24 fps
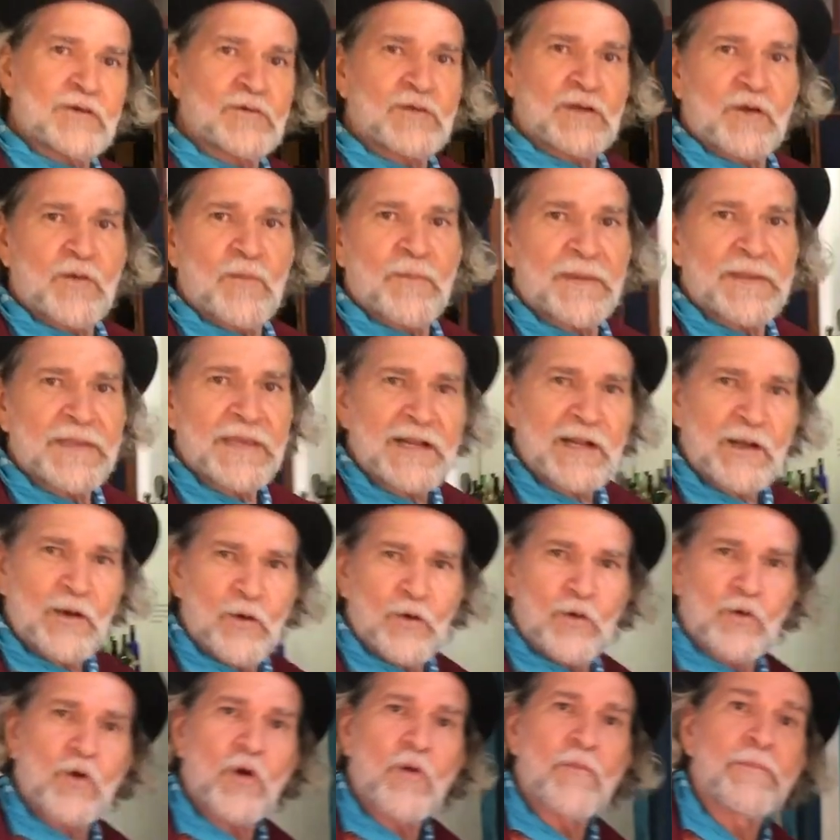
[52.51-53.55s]
una compañera con
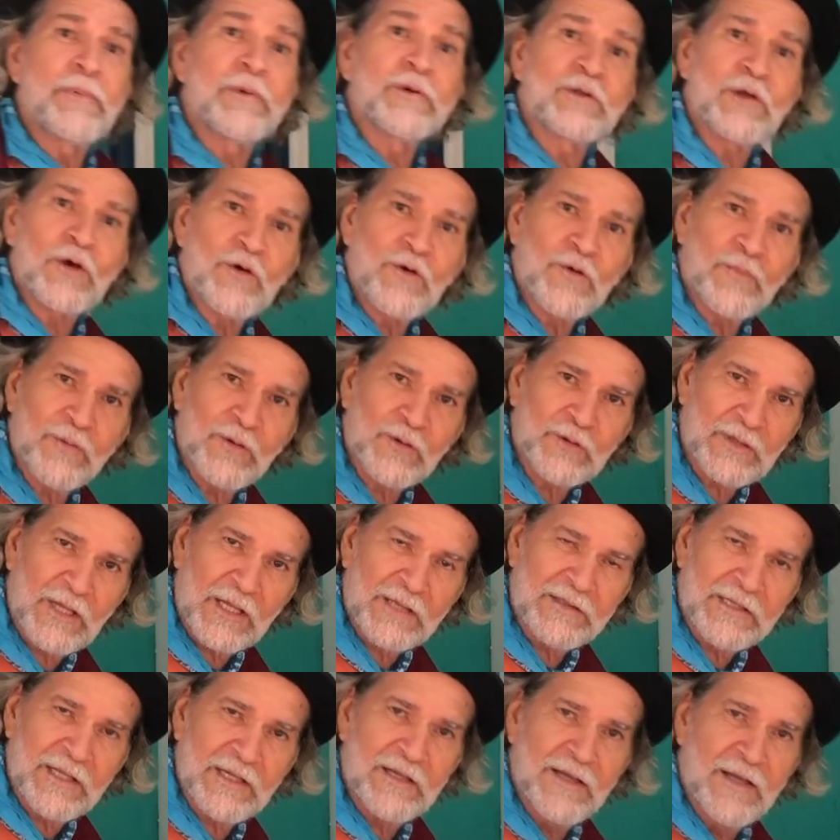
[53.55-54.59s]
un computador
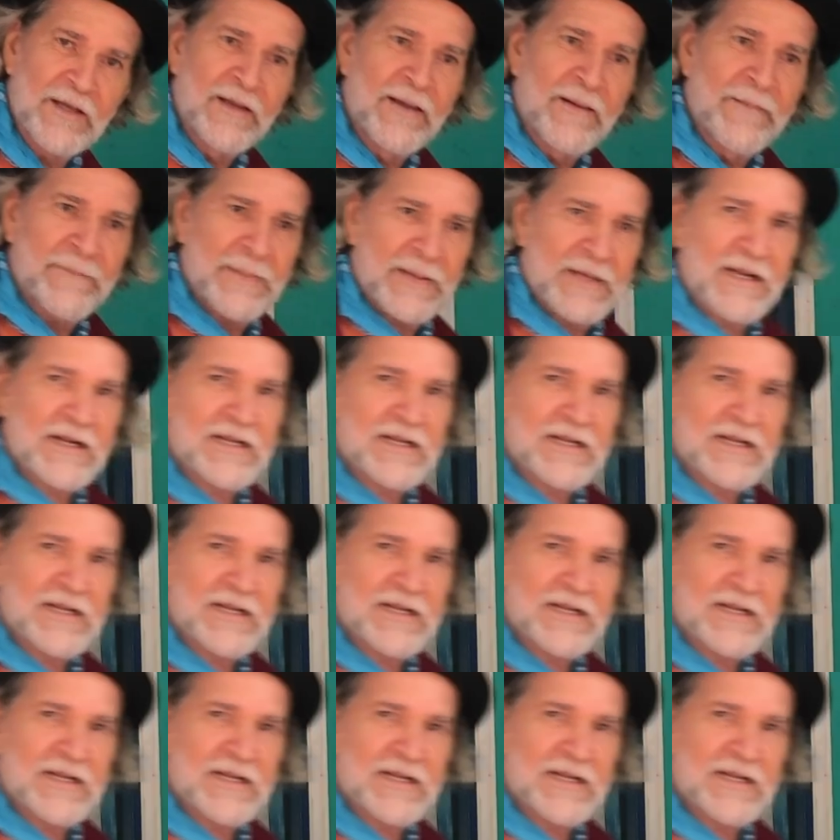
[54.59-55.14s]
portátil para